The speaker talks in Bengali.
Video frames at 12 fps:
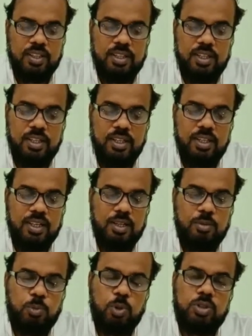তিনি
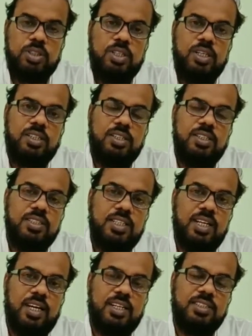প্রত্যেকটি
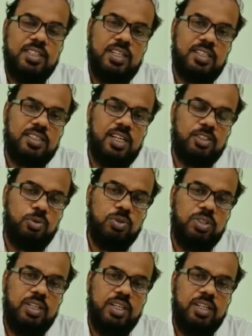জেলার জেলা
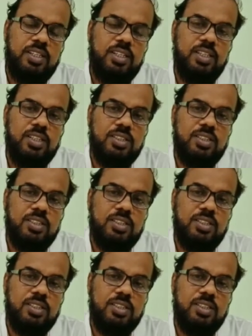শাসকদের একটি